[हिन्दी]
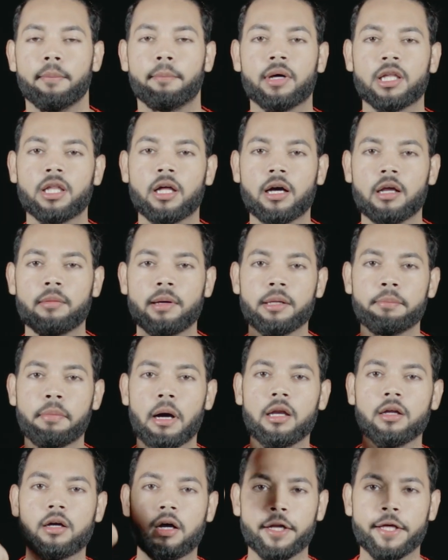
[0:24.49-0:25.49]
मतलब अगर मैंने
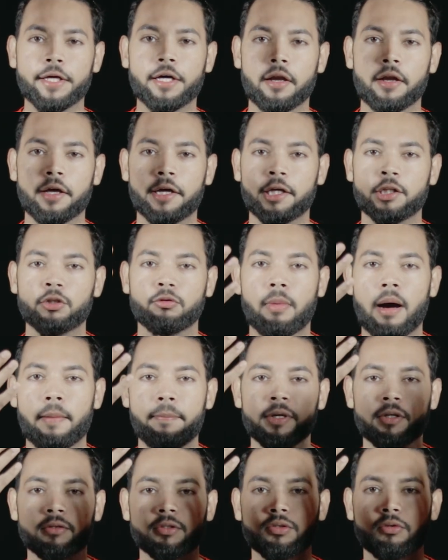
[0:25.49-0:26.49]
बाल खड़े कर रखे हैं तो
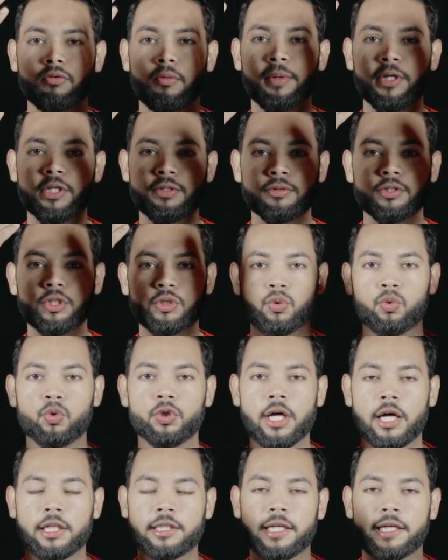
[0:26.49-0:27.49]
वापस वो बीच में से
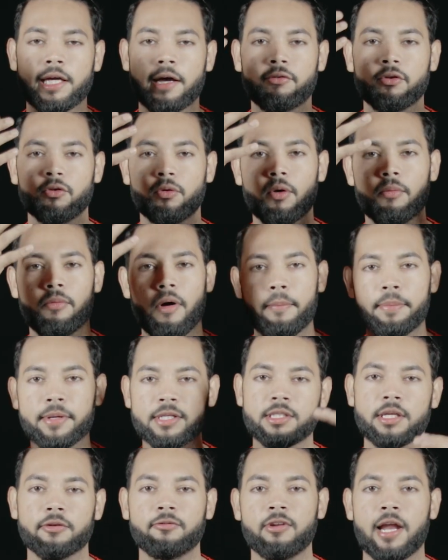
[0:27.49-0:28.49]
टूट जाते हैं या फिर वो
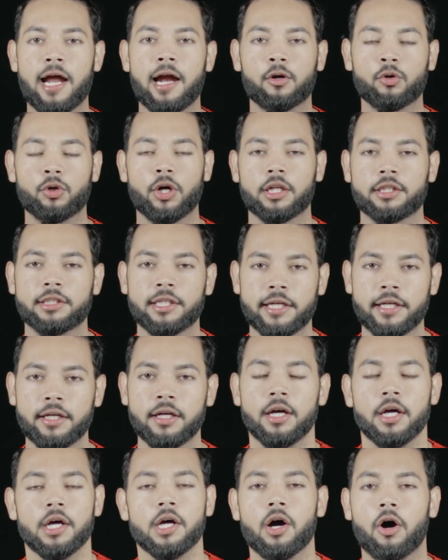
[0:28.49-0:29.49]
वापस से फ्लैट हो जाते
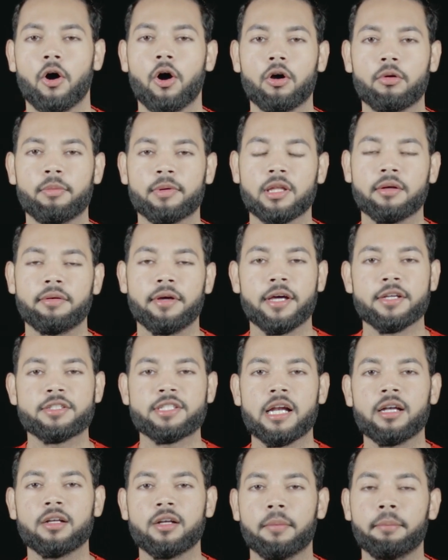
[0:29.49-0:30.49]
हैं और मतलब हेयर
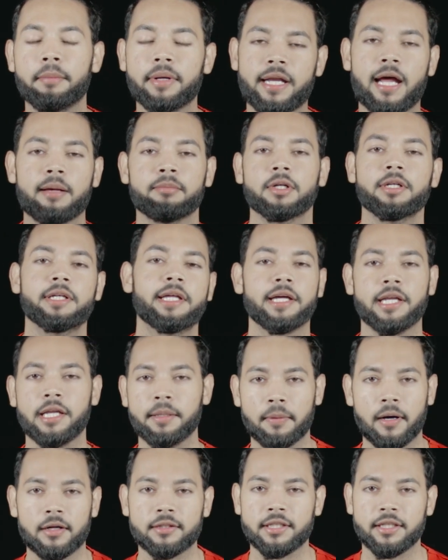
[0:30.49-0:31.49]
स्टाइल लंबे टाइम तक टिक
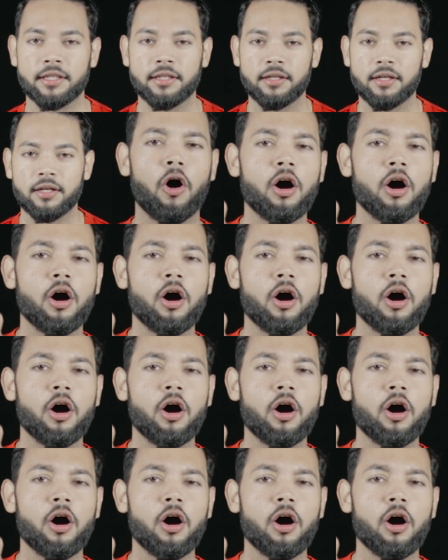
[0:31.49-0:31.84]
नहीं पाते